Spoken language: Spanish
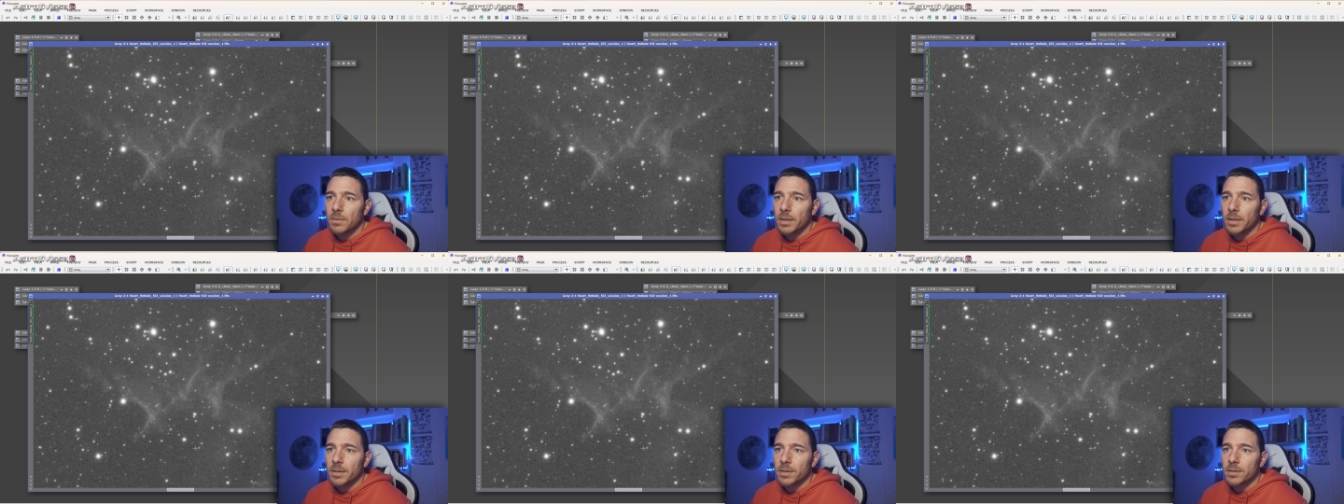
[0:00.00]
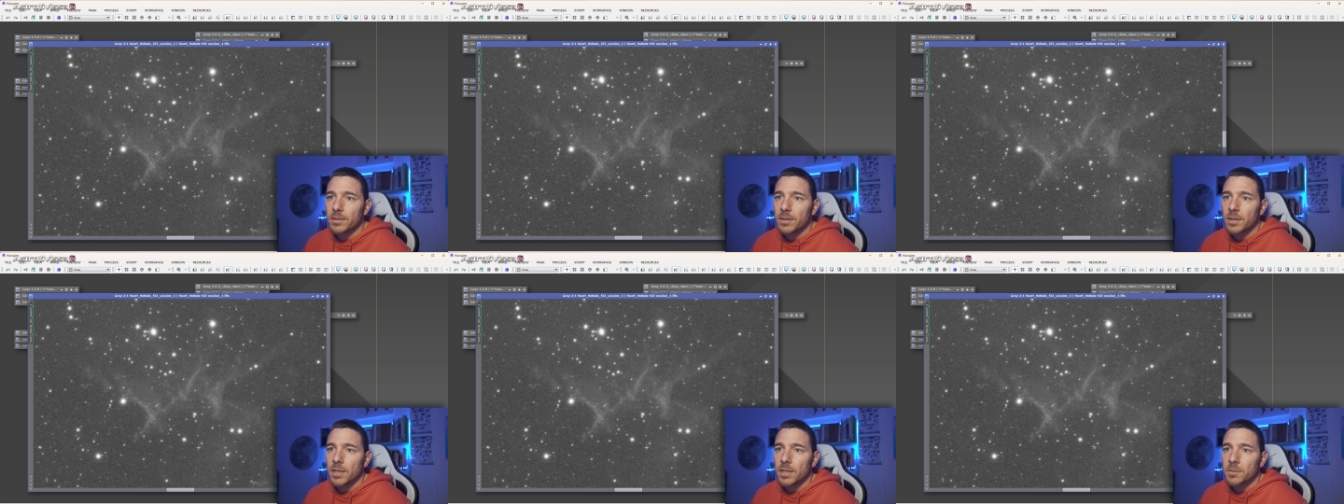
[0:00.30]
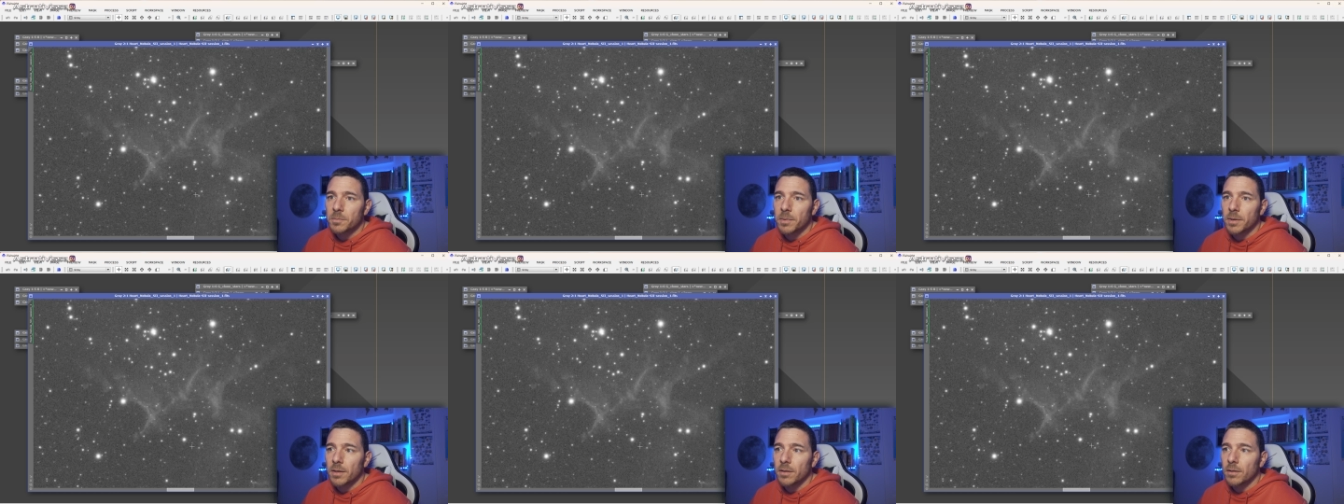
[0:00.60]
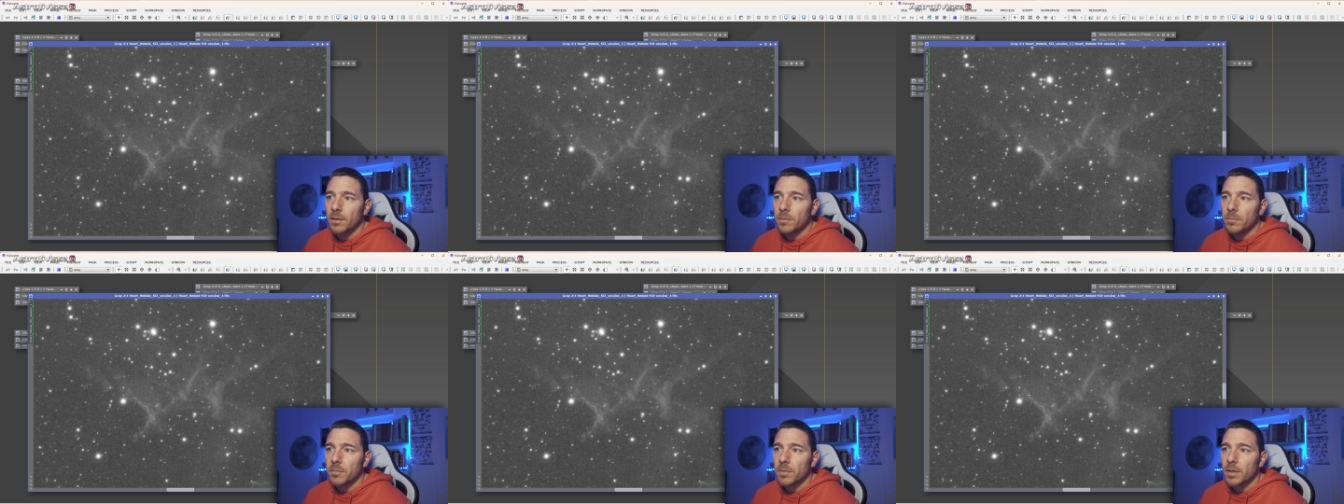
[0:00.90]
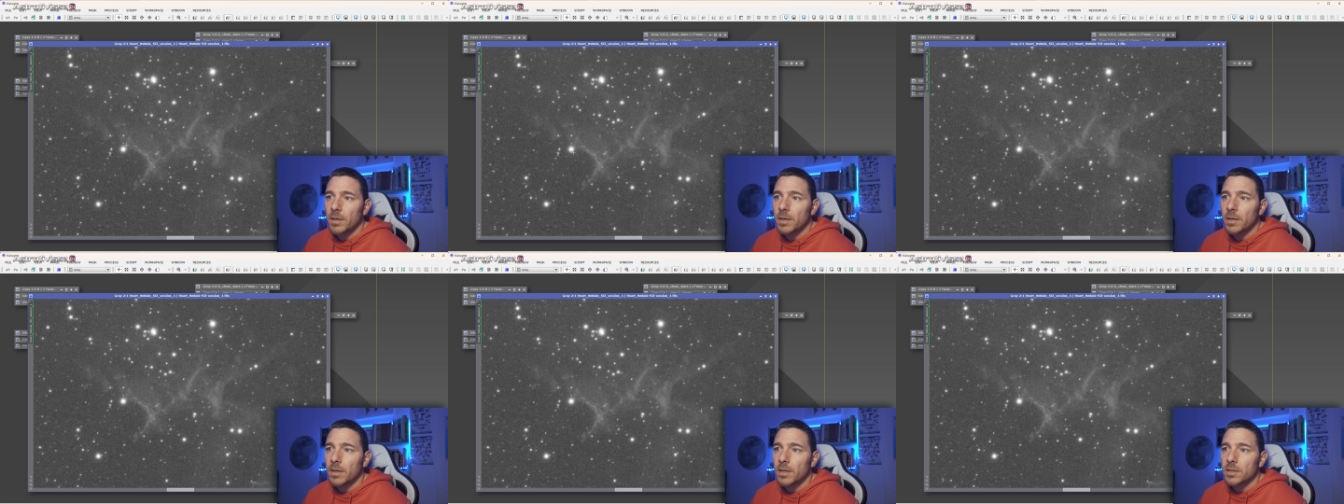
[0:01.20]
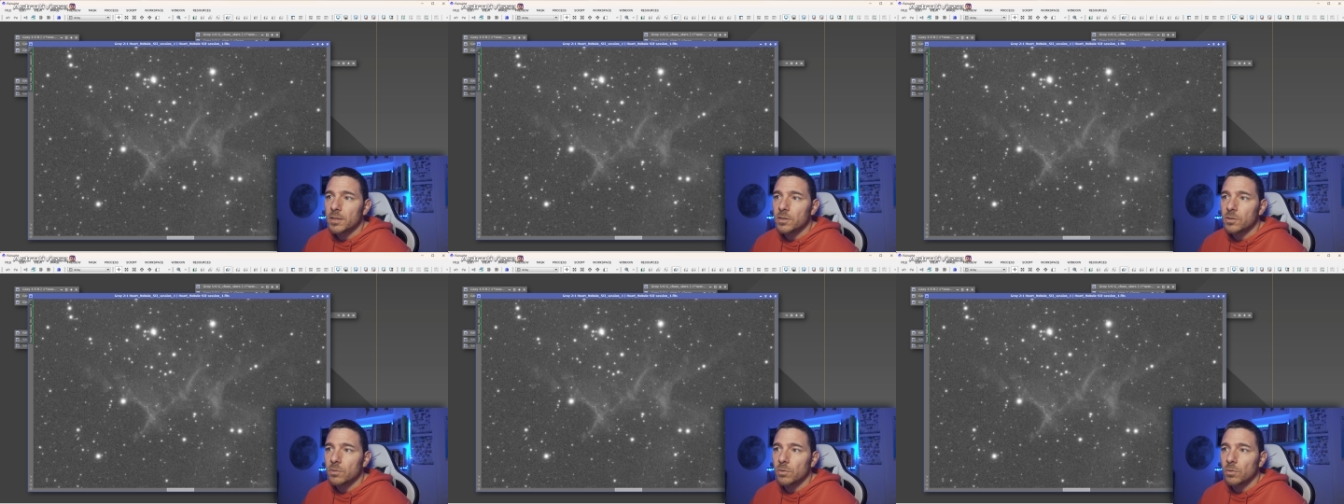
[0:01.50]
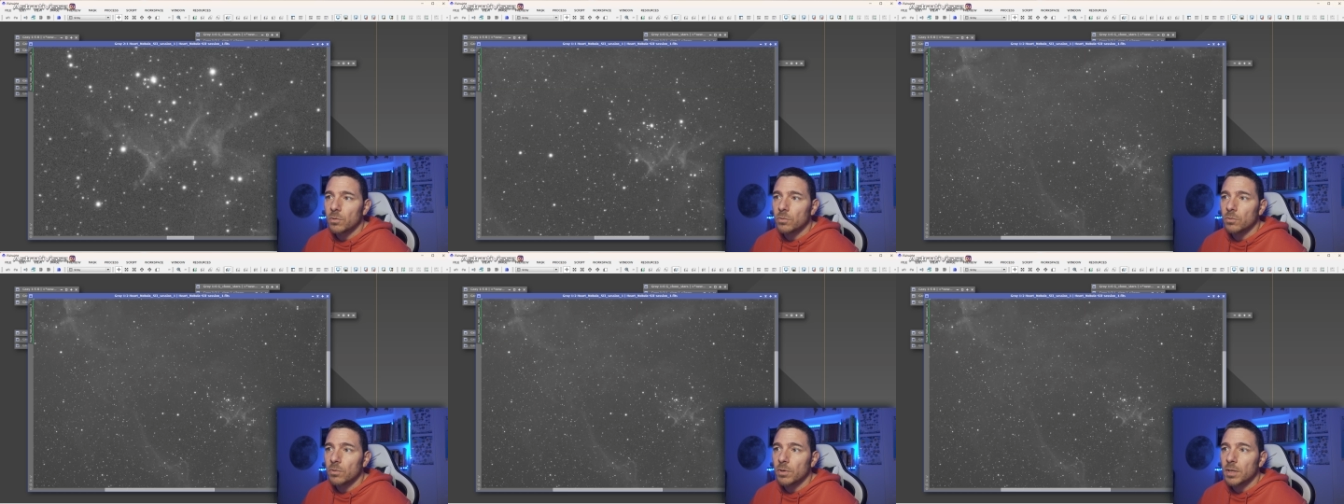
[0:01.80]
Las estrellas parecen bien, las
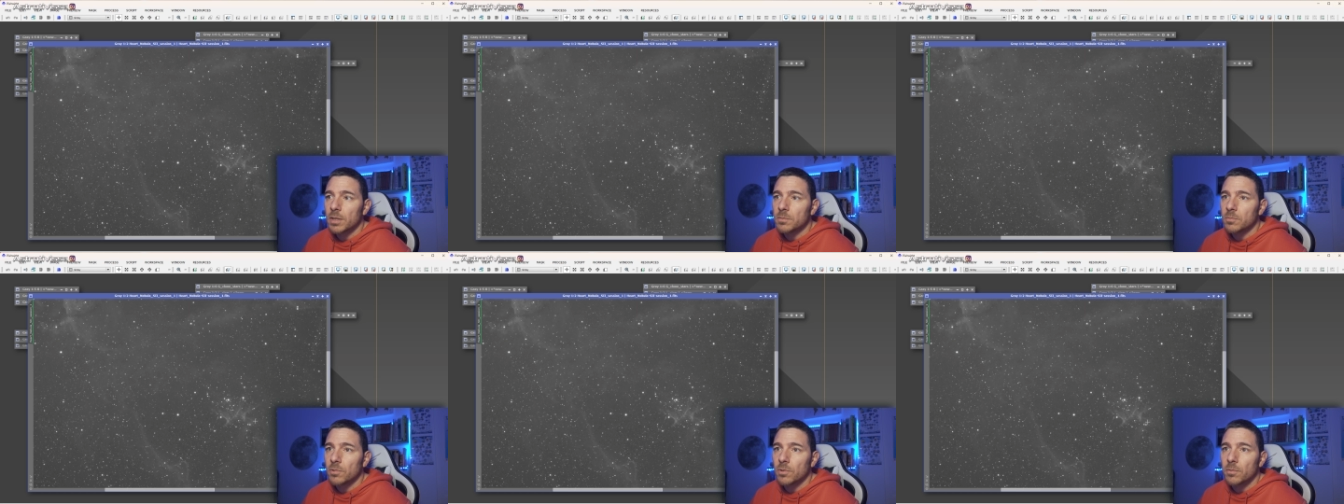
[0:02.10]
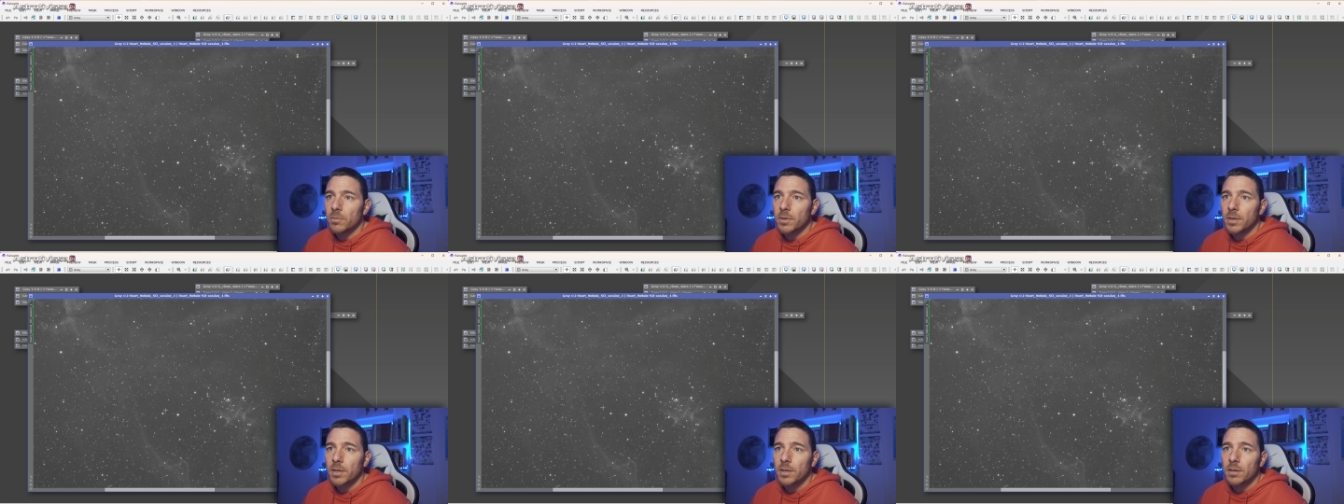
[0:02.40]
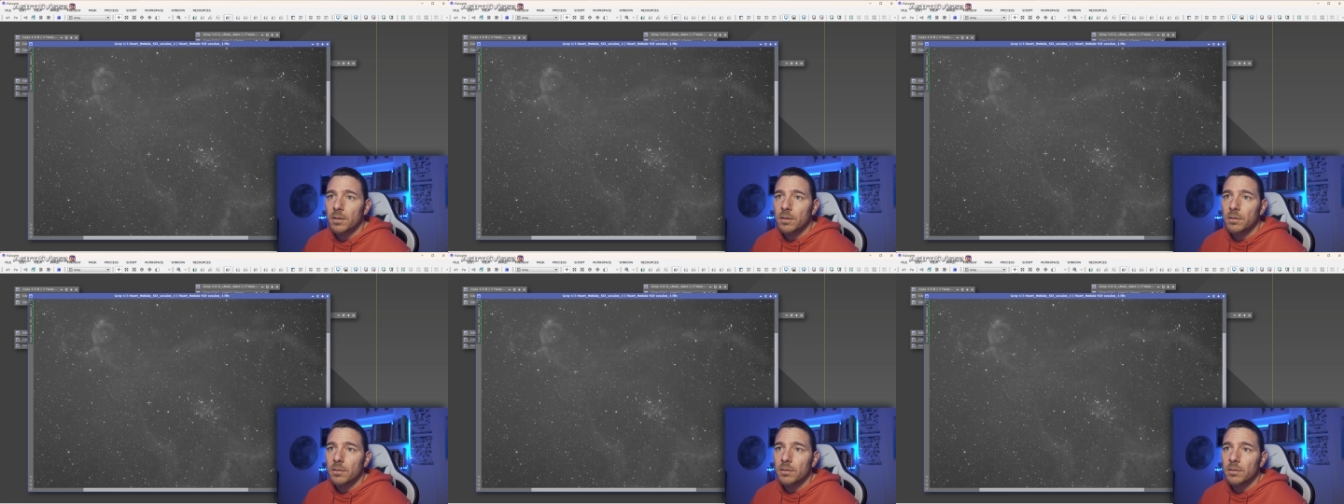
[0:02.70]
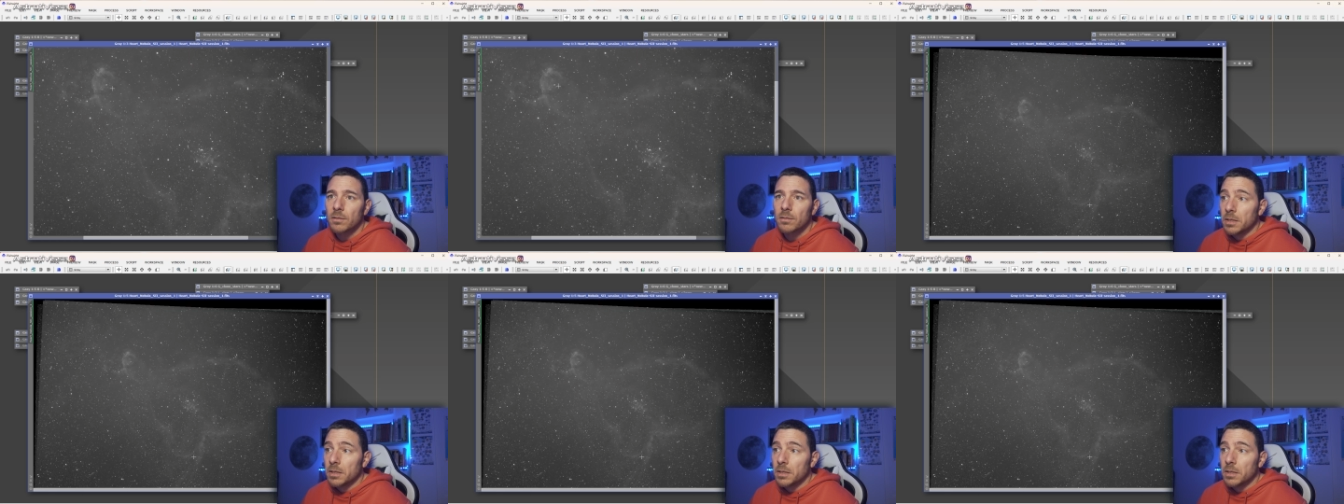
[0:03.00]
estructuras muy bien.